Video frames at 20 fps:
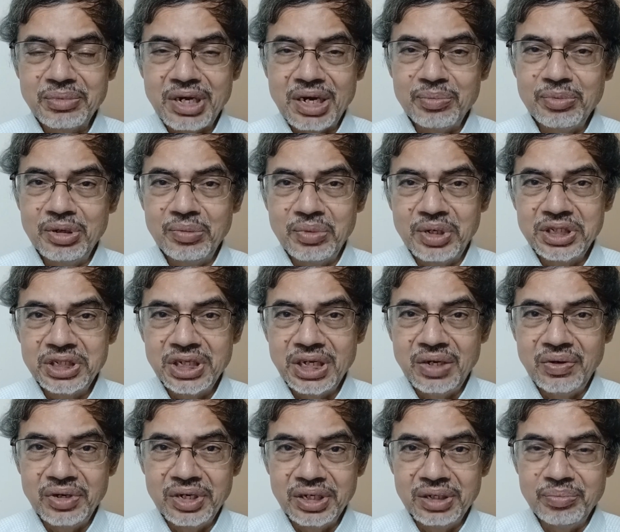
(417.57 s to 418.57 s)
மாமா மச்சான்
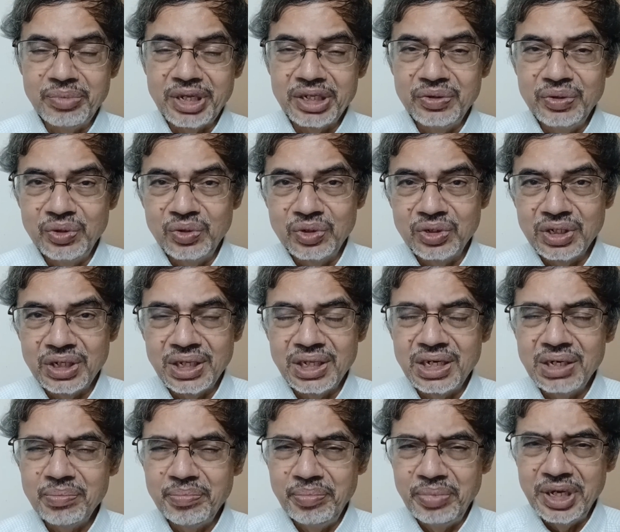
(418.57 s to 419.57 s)
அவனுக்கு பதவி கொடுக்க
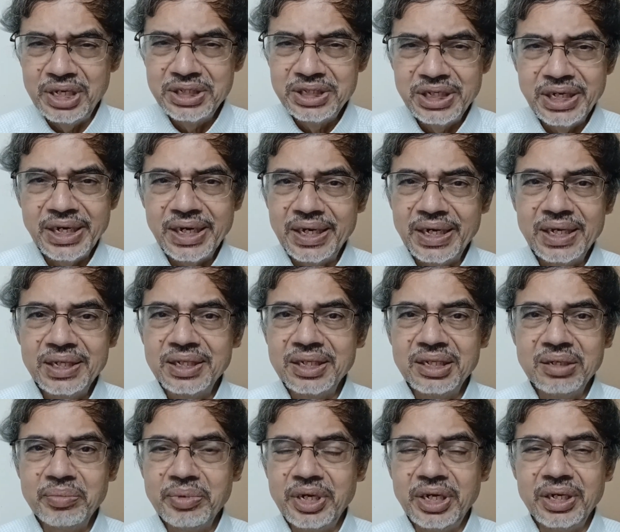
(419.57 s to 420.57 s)
அதெல்லாம் பேச்சே கிடையாது
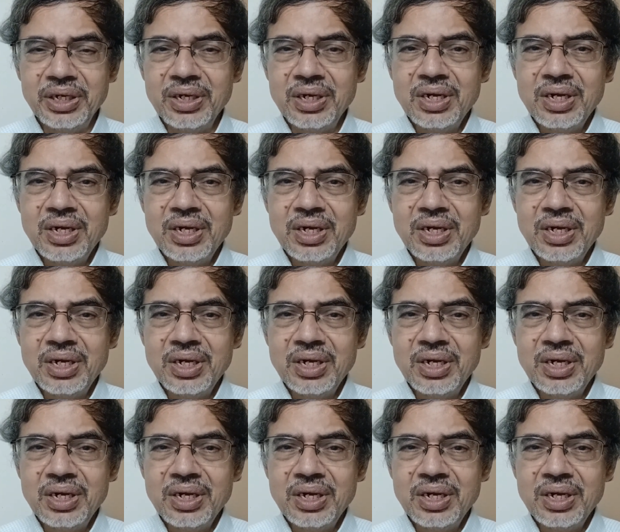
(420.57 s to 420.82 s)
அந்த மாதிரி